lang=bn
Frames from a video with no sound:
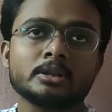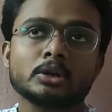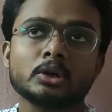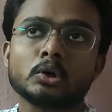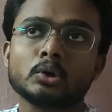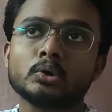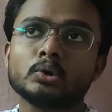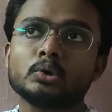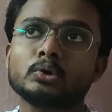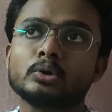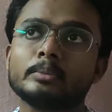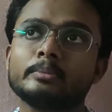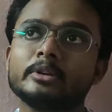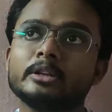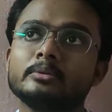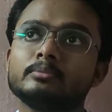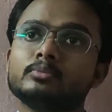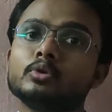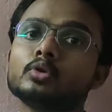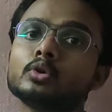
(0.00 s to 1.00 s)
কখনো আমি
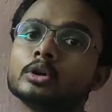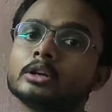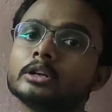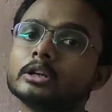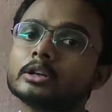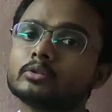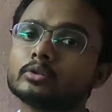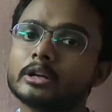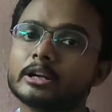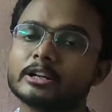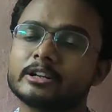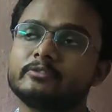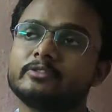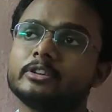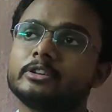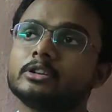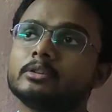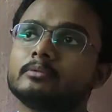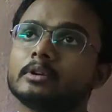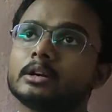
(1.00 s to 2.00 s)
ভূগোল নিয়ে কোনো একটা
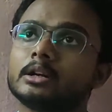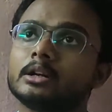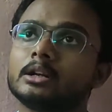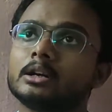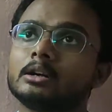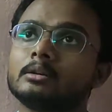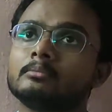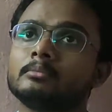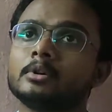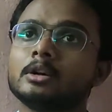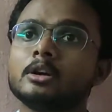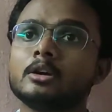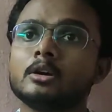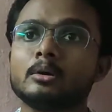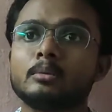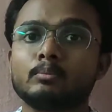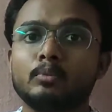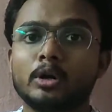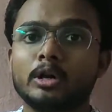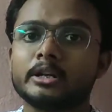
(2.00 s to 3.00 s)
ভিডিও বানালাম
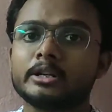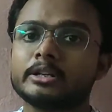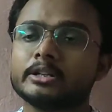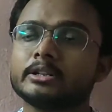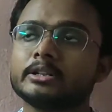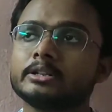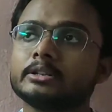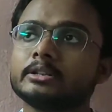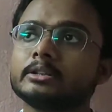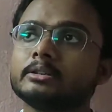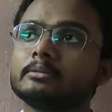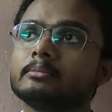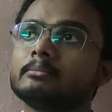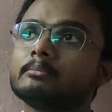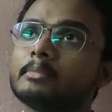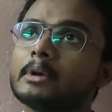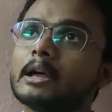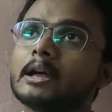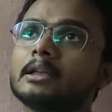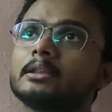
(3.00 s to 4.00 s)
পলিটি
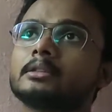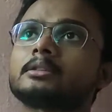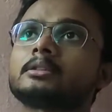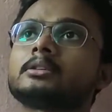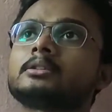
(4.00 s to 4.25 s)
ম্যাথ